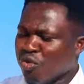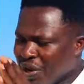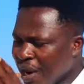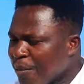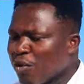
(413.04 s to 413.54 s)

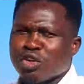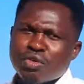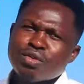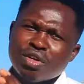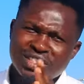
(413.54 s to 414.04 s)
Voilà pourquoi
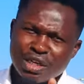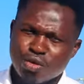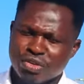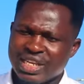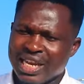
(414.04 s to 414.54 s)
je vous donne ces
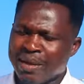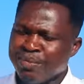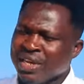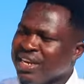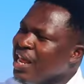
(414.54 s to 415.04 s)
conseils-là.
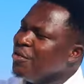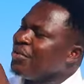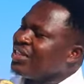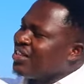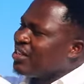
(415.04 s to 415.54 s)

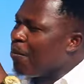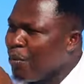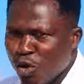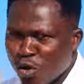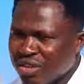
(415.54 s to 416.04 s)
N'investissez
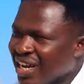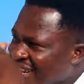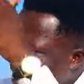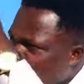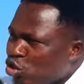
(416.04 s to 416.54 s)
plus dans
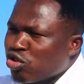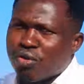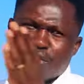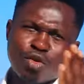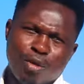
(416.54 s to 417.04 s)
quelque chose
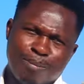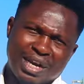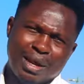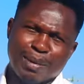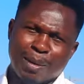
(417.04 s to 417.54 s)
que vous ne
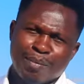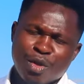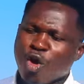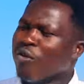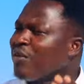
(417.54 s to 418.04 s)
comprenez pas.
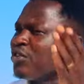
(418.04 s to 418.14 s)
On va